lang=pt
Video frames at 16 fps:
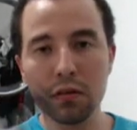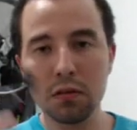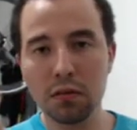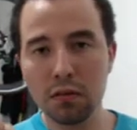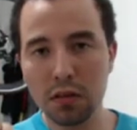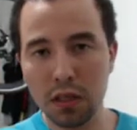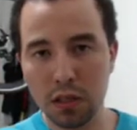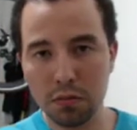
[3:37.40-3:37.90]

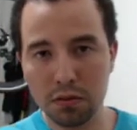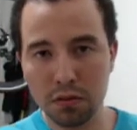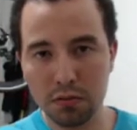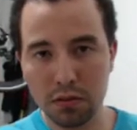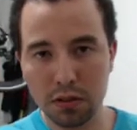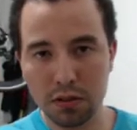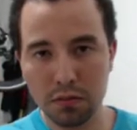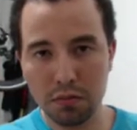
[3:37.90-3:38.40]
o cabo de
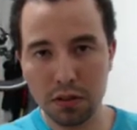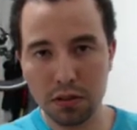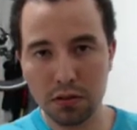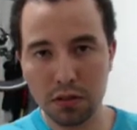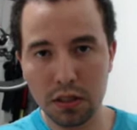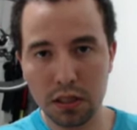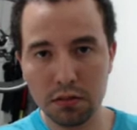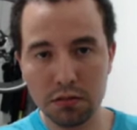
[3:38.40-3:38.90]
USB de
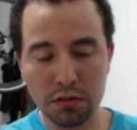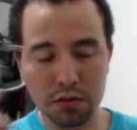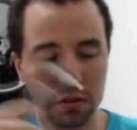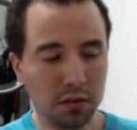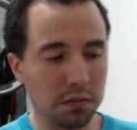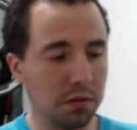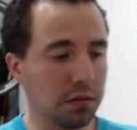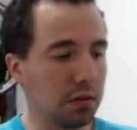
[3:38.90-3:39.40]
dados e
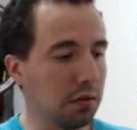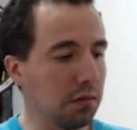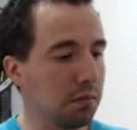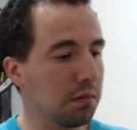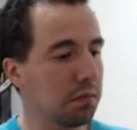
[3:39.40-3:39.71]
transmissão,